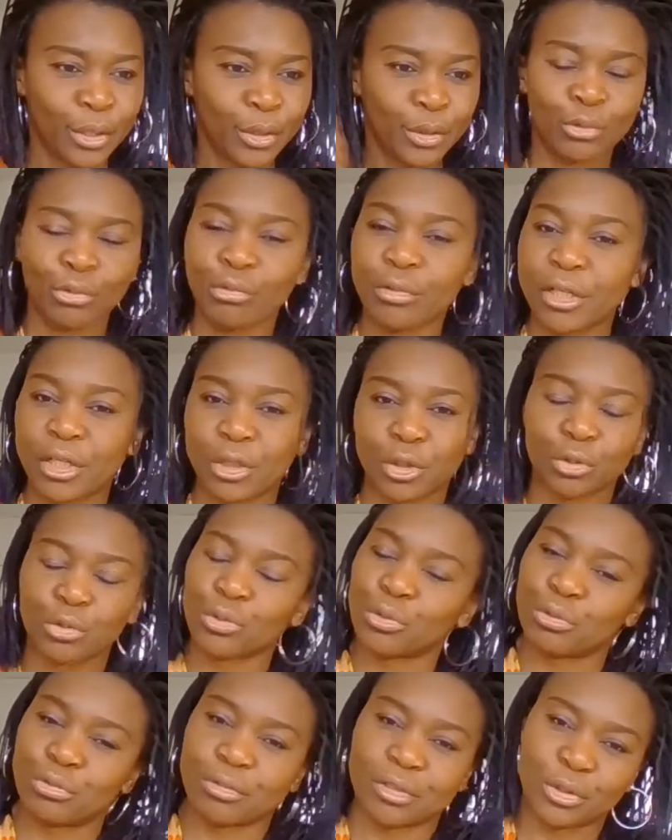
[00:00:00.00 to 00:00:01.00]
tous les
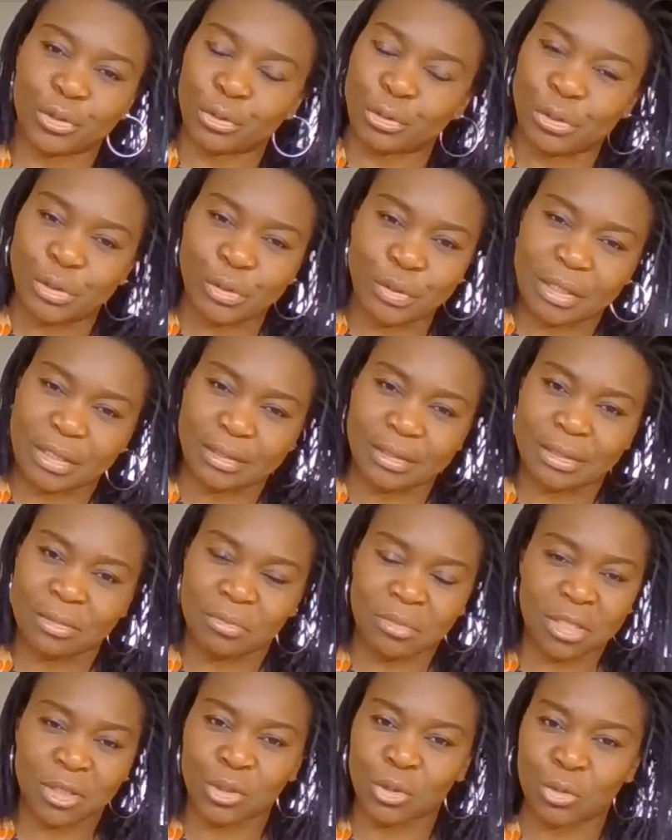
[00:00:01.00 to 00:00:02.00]
jours, tous les jours. Quoi.
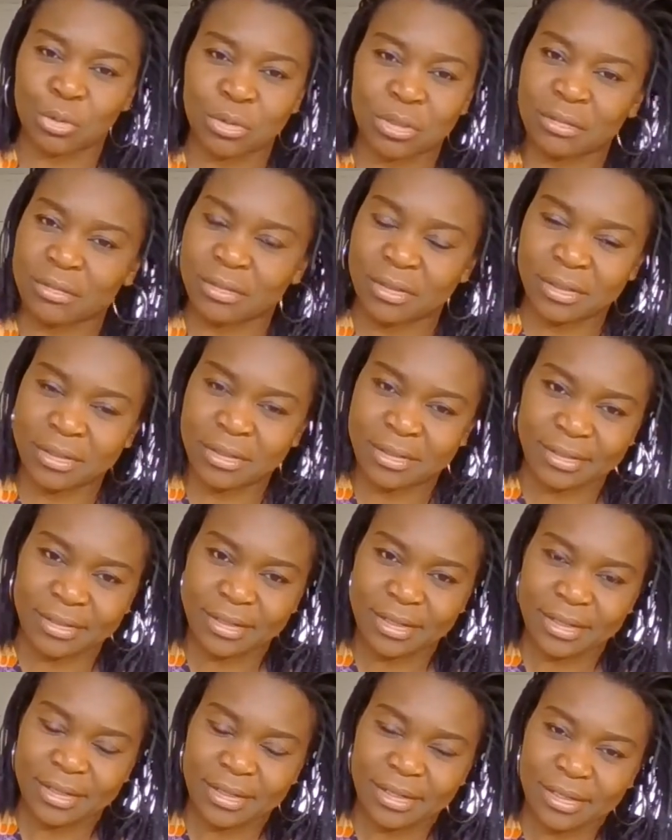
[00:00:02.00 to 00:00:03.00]
Il m'a dit, Joséphine,
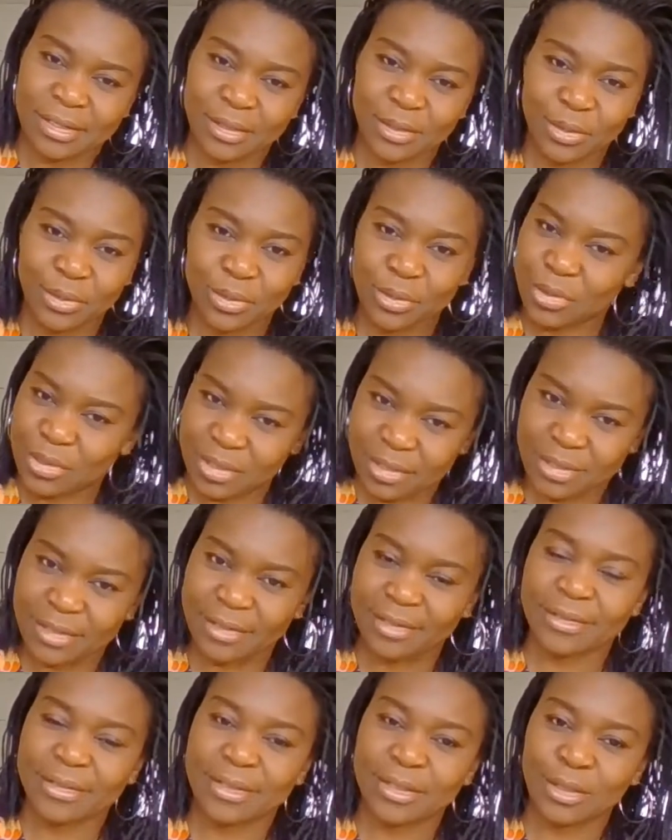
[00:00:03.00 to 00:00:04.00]
tu
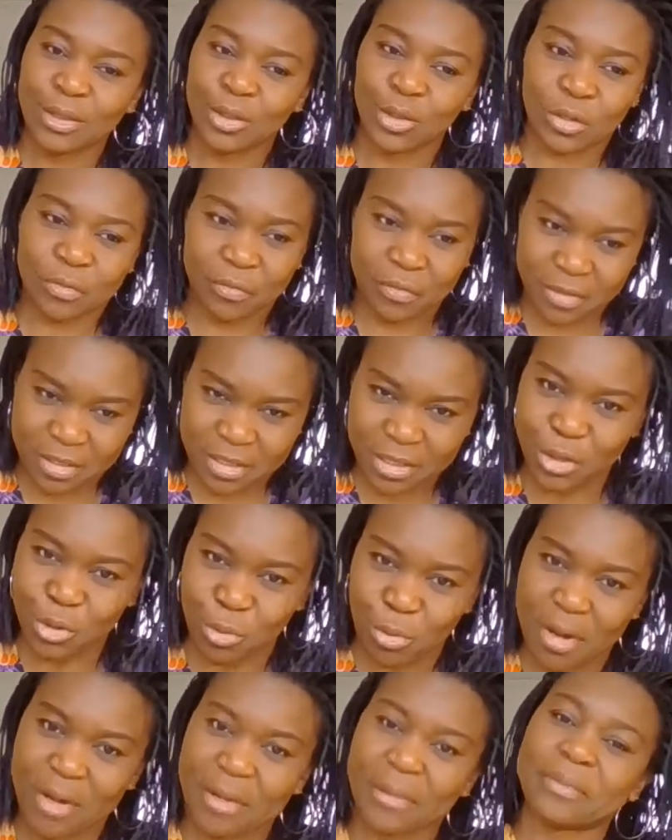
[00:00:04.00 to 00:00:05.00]
sais, tu as fait des
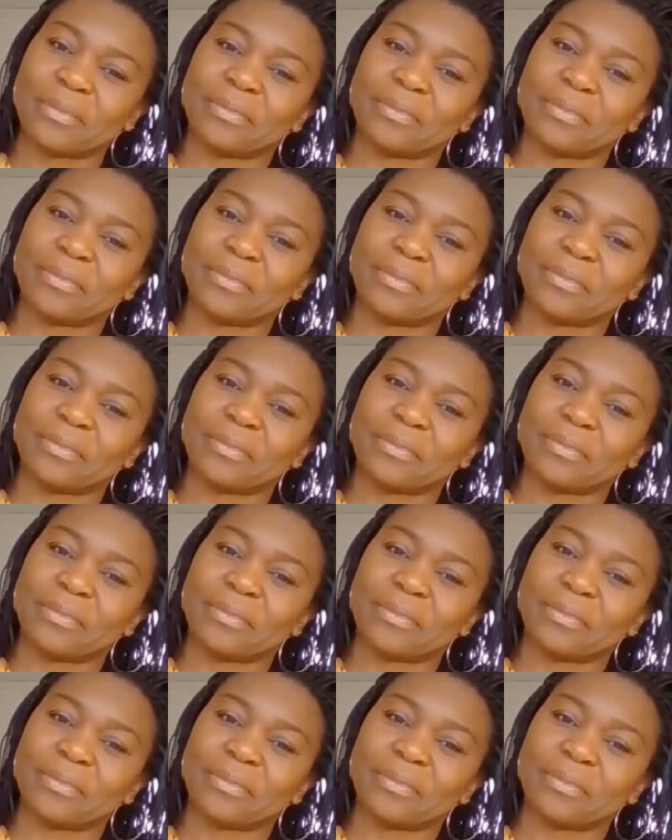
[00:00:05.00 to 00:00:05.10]
choix.